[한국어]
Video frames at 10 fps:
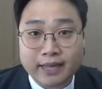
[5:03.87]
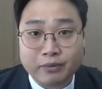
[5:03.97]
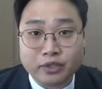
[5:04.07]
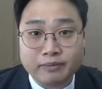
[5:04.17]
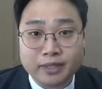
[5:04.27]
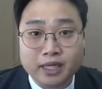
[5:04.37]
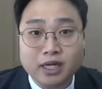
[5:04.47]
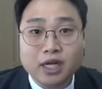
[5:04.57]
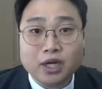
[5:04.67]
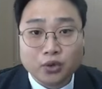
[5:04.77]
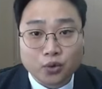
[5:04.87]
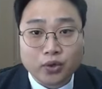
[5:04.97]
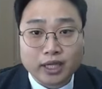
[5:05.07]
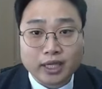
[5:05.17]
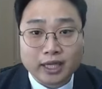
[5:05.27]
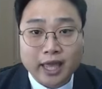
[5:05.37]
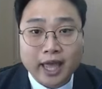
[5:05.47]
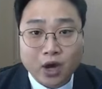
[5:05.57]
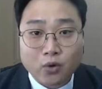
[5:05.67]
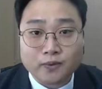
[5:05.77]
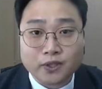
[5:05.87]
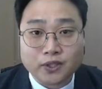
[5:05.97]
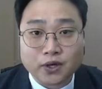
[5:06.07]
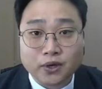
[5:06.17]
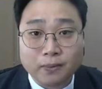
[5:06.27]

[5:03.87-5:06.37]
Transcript: 모습을 돌이키게 하옵소서.